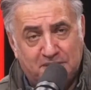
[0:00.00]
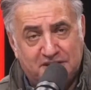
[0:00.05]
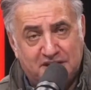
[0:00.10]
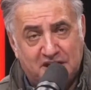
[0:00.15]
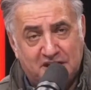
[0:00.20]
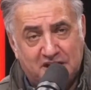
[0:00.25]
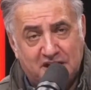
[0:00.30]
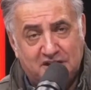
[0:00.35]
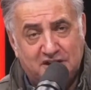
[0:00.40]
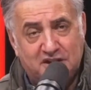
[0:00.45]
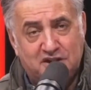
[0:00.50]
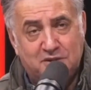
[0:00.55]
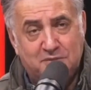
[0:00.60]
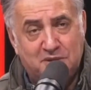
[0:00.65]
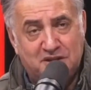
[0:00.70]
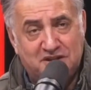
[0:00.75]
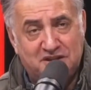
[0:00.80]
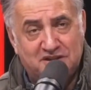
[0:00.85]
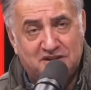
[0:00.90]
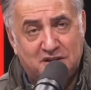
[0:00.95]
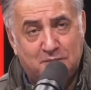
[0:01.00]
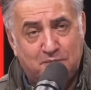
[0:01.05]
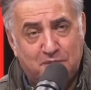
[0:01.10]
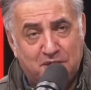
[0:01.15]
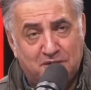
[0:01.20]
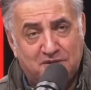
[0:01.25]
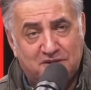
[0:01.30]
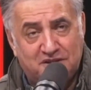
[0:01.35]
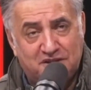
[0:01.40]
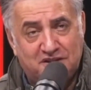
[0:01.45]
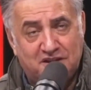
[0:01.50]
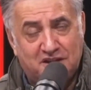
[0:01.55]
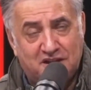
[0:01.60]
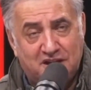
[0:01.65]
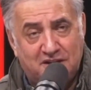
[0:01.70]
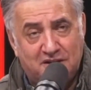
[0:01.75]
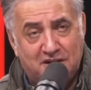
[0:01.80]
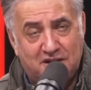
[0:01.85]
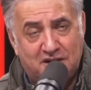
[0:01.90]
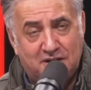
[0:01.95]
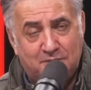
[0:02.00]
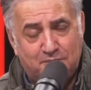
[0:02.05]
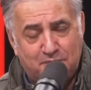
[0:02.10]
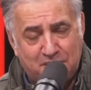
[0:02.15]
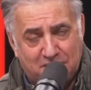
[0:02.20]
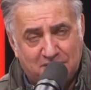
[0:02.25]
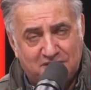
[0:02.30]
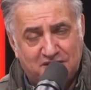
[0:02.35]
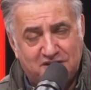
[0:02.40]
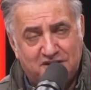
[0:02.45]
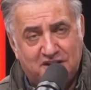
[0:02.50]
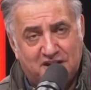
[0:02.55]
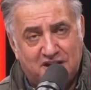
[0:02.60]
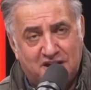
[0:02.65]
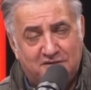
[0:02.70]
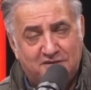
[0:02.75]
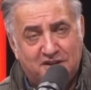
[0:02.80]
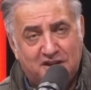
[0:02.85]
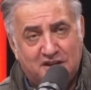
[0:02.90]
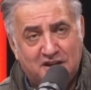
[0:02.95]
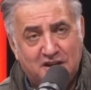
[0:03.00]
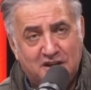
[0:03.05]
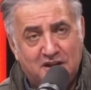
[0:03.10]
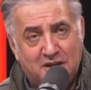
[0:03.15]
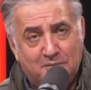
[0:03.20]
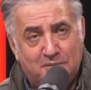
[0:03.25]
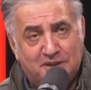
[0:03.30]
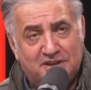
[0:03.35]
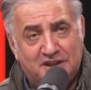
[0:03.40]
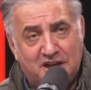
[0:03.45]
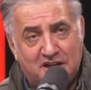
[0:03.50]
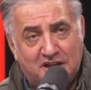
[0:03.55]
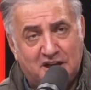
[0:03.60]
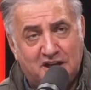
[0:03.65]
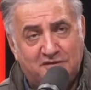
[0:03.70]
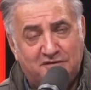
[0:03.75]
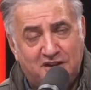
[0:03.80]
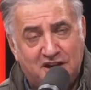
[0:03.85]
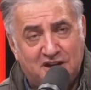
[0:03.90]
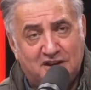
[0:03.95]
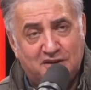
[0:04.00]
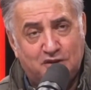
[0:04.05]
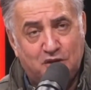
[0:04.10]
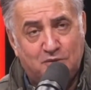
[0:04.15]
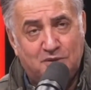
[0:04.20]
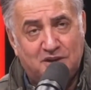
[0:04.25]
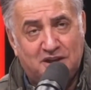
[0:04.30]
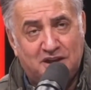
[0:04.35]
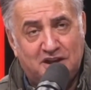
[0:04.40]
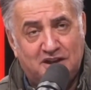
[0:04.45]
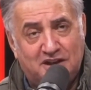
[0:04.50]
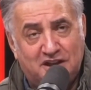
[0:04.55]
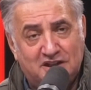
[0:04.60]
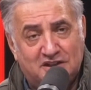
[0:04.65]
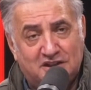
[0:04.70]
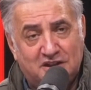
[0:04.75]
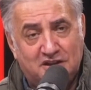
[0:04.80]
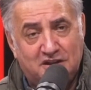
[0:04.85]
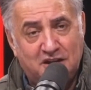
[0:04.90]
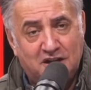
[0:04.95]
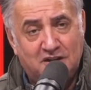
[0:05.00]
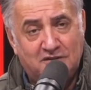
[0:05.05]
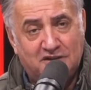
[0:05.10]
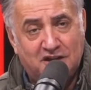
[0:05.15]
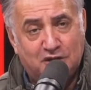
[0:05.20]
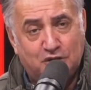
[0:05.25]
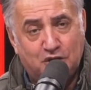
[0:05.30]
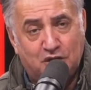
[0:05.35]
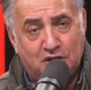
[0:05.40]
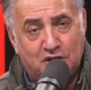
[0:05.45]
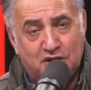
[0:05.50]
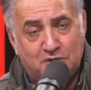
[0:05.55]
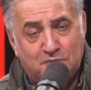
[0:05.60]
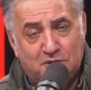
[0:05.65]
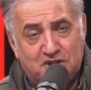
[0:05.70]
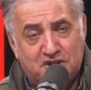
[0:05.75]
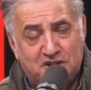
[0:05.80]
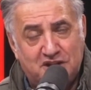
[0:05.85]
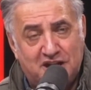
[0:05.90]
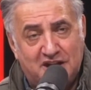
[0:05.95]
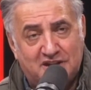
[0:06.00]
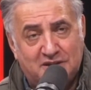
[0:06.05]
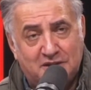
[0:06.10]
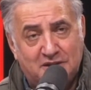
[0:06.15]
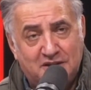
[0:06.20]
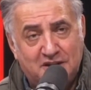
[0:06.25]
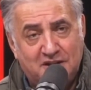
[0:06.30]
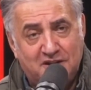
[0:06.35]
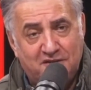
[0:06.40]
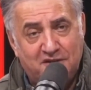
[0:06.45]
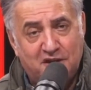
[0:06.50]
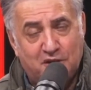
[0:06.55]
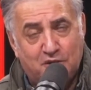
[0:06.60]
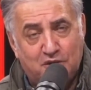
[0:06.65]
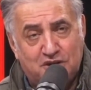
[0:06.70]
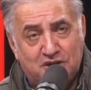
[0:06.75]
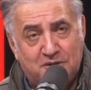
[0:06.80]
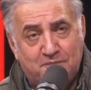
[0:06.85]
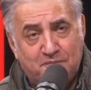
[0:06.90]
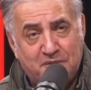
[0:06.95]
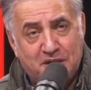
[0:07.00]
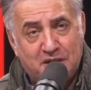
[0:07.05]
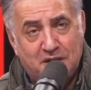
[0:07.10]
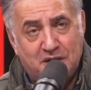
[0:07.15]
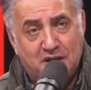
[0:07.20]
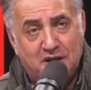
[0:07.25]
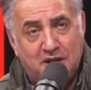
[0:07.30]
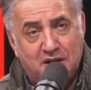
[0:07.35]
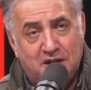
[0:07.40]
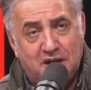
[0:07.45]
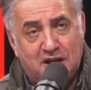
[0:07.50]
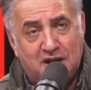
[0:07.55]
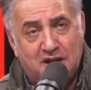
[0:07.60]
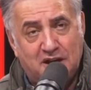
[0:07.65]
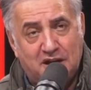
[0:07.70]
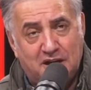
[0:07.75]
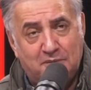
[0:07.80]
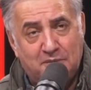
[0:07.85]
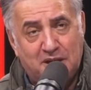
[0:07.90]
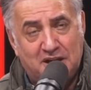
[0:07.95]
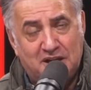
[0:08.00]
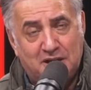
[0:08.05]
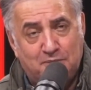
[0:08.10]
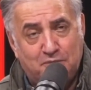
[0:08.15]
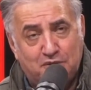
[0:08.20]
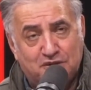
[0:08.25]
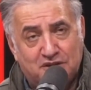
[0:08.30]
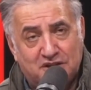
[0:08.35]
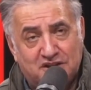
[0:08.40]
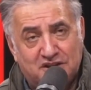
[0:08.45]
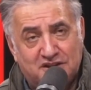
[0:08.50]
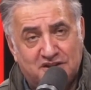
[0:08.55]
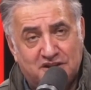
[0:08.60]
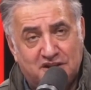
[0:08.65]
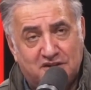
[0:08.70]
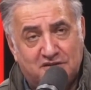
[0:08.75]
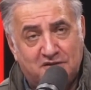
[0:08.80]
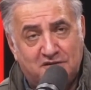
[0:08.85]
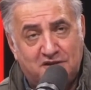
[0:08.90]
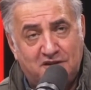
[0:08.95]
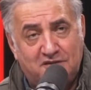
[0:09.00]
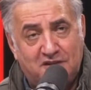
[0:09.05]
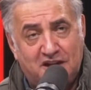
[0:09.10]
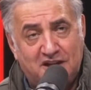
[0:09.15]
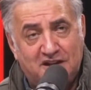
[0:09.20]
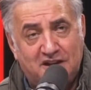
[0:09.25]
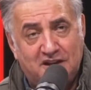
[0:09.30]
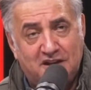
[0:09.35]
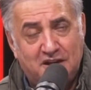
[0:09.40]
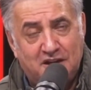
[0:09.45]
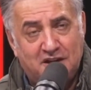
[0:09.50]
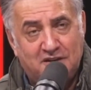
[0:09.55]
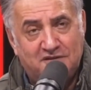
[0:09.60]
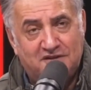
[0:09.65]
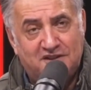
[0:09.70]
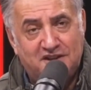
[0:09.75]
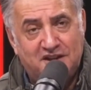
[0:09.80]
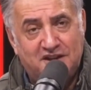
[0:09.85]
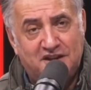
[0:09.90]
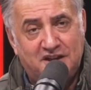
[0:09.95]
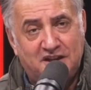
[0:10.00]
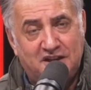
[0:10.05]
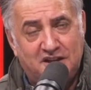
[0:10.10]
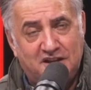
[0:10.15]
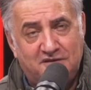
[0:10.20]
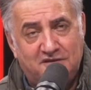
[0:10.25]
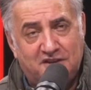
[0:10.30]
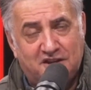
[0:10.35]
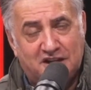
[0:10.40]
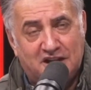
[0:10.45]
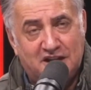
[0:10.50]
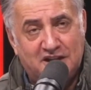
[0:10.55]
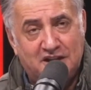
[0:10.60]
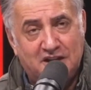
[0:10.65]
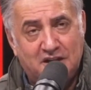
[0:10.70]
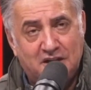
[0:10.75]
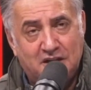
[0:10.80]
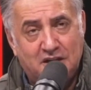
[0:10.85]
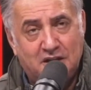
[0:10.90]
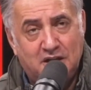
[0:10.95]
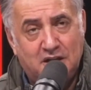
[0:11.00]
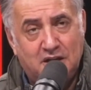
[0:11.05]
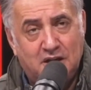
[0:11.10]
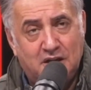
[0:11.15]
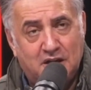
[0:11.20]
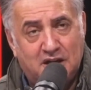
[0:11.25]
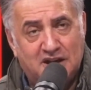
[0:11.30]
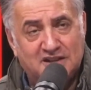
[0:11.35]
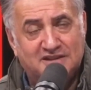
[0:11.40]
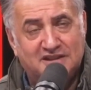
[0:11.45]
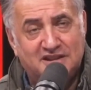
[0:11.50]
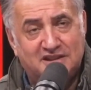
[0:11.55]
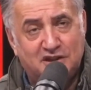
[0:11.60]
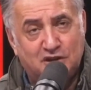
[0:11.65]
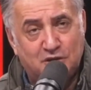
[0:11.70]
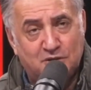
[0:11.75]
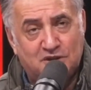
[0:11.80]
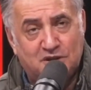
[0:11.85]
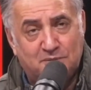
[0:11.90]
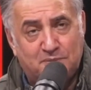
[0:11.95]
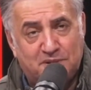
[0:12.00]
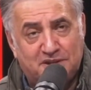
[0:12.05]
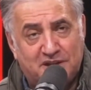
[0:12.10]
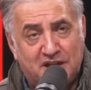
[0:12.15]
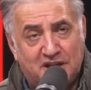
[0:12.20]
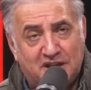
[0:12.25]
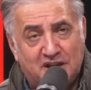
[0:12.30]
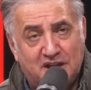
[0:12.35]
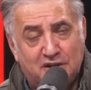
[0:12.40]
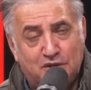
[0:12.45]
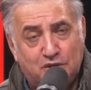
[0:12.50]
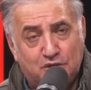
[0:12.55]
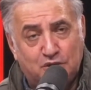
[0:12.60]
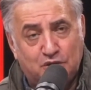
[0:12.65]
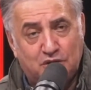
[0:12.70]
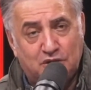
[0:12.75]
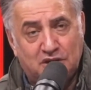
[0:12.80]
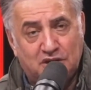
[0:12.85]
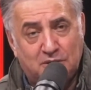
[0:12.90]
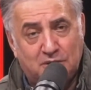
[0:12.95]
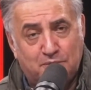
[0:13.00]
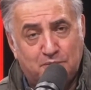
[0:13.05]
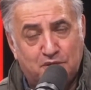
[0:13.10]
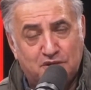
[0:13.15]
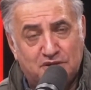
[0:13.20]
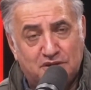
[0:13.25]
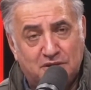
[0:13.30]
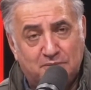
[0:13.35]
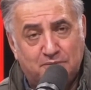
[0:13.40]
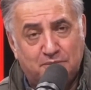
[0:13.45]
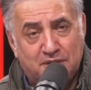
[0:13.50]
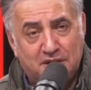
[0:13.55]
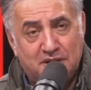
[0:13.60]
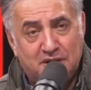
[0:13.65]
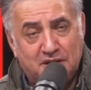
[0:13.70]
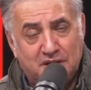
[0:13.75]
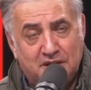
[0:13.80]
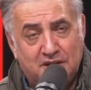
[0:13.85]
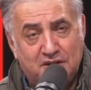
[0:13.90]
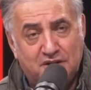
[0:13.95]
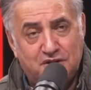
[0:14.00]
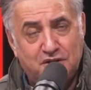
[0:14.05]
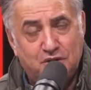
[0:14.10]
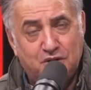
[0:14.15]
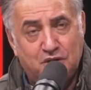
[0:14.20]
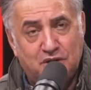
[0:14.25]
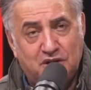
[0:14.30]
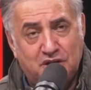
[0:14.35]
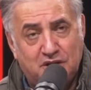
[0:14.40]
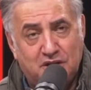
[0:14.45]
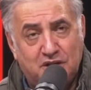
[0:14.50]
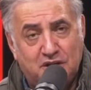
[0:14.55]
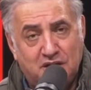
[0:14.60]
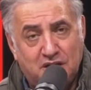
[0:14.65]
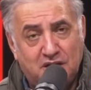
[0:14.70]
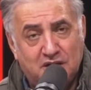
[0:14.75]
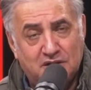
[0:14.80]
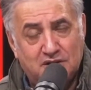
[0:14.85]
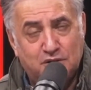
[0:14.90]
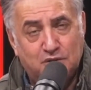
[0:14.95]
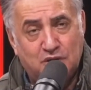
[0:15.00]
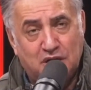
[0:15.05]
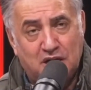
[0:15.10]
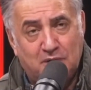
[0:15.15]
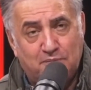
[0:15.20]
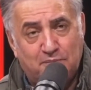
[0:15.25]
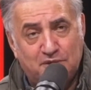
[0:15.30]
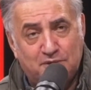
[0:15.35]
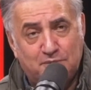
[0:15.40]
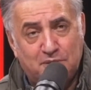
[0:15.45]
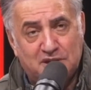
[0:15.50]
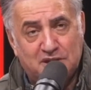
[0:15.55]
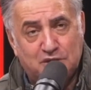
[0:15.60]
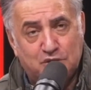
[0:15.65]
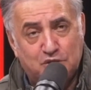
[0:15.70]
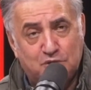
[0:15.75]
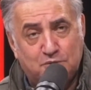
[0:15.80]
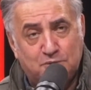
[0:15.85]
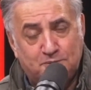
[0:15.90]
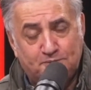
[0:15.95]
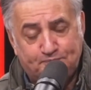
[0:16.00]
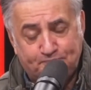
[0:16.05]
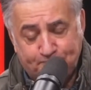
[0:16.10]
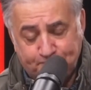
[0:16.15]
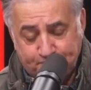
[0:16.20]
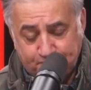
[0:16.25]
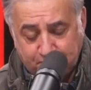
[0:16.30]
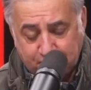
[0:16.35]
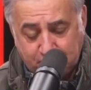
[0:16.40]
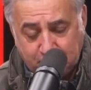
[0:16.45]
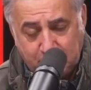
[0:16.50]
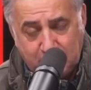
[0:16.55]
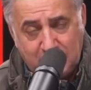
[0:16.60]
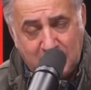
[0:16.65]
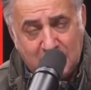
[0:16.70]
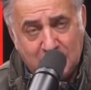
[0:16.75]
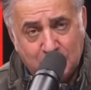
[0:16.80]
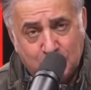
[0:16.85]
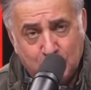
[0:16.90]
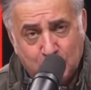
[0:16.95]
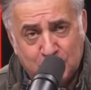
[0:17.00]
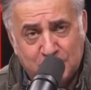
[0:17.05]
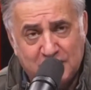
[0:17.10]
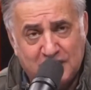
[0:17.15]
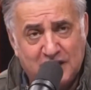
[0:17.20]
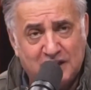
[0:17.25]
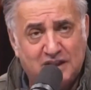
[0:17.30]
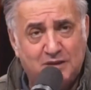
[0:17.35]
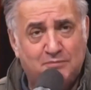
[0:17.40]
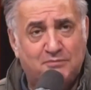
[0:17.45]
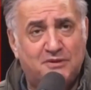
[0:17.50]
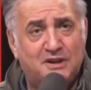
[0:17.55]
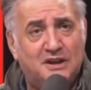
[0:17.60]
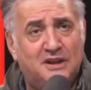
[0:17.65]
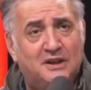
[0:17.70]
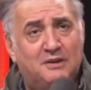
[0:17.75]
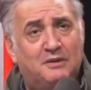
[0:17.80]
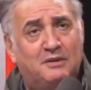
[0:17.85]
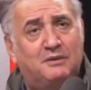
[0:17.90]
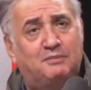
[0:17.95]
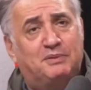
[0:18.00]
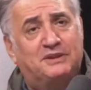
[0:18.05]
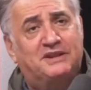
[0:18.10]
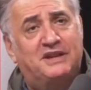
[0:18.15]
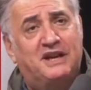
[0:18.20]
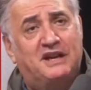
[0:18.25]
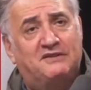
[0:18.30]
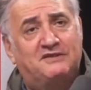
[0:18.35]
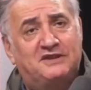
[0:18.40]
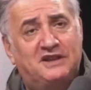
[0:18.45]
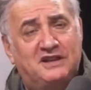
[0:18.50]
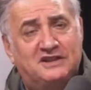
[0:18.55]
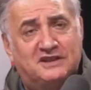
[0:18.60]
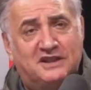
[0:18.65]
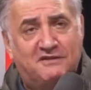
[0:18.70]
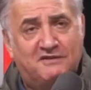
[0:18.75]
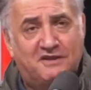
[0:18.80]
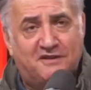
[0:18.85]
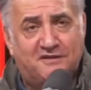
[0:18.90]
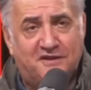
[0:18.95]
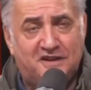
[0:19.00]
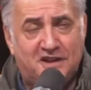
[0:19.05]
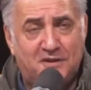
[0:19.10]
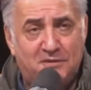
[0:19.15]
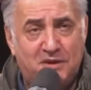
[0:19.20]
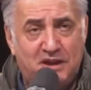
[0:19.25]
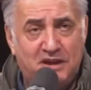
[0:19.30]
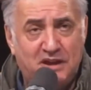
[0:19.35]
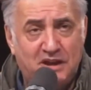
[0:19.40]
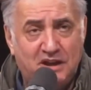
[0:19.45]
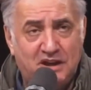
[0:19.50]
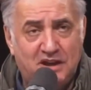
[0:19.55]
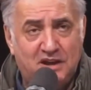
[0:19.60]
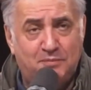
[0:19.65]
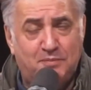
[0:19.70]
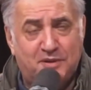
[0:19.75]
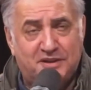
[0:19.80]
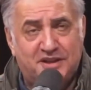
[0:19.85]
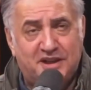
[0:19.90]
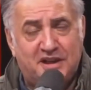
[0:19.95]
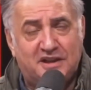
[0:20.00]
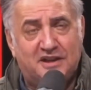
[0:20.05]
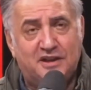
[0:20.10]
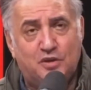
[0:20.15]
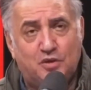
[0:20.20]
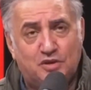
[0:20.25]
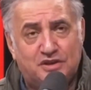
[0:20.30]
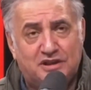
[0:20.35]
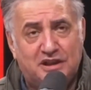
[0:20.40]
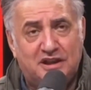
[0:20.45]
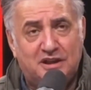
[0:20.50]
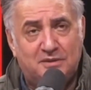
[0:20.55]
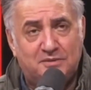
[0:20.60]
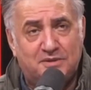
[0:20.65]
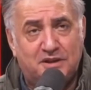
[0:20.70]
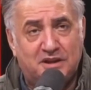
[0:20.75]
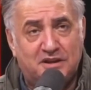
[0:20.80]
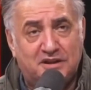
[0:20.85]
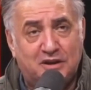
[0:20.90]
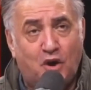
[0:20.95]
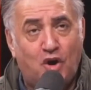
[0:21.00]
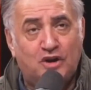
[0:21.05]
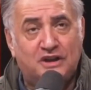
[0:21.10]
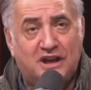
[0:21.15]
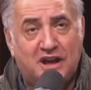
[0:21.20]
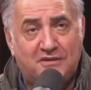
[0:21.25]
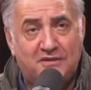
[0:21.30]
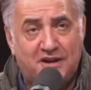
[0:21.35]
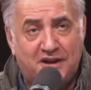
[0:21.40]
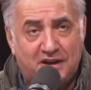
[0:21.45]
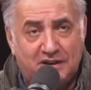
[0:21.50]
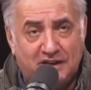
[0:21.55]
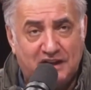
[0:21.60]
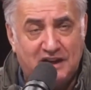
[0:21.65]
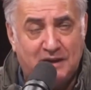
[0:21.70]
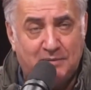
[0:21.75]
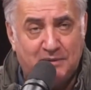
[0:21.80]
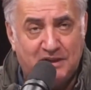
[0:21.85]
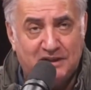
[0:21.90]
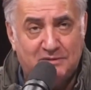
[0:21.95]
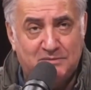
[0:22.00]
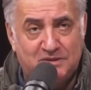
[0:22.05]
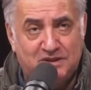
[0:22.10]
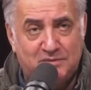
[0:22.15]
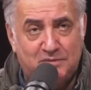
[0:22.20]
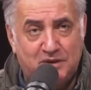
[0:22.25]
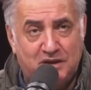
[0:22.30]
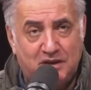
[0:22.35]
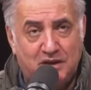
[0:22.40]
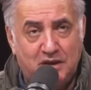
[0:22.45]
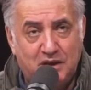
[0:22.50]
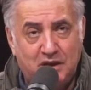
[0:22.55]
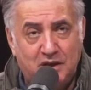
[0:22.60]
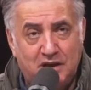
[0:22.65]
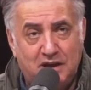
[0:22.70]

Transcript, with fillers: патриархат Ичемезинский первый среди, э, первый среди равных, патриархат Великого дома Киликийска, который значит, подчиняется верующие армяне апостольской церкви в Ливане, в Сирии и в Иране – Константиновский патриархат, ну тут это просто э, щенок и слуга спецслужб Турции, как и э, патриарх Вселенский Варфоломей и патриарх Иерусалимский. Он говорит о необходимости смене.